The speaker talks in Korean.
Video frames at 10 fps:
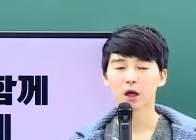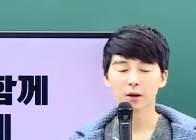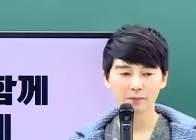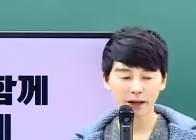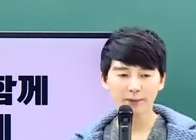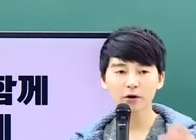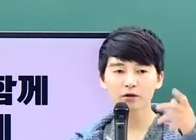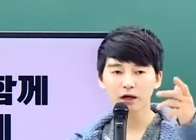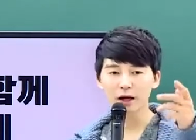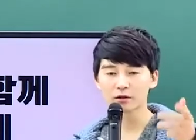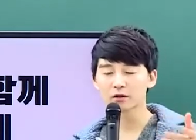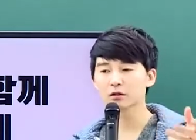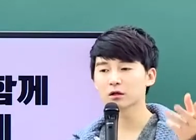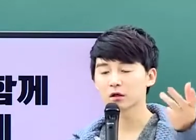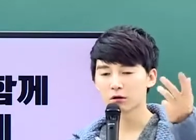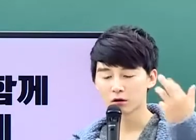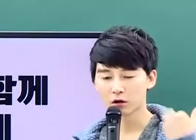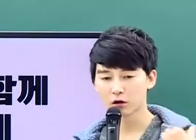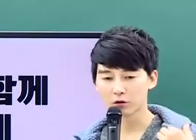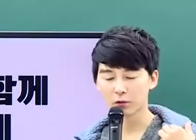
매번 애들 어,